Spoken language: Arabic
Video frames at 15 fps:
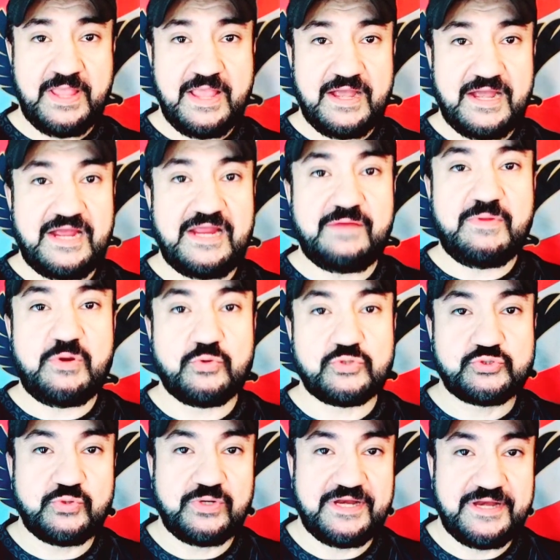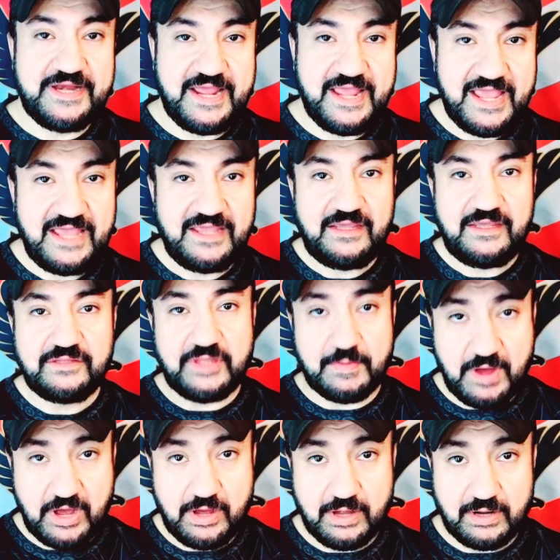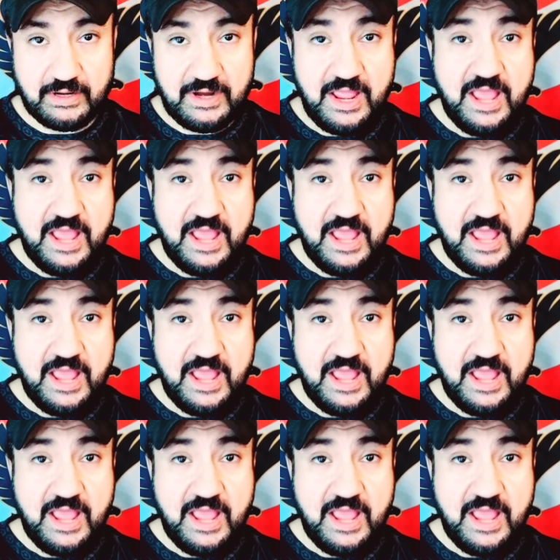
حلم الوصول للنهائي تبخر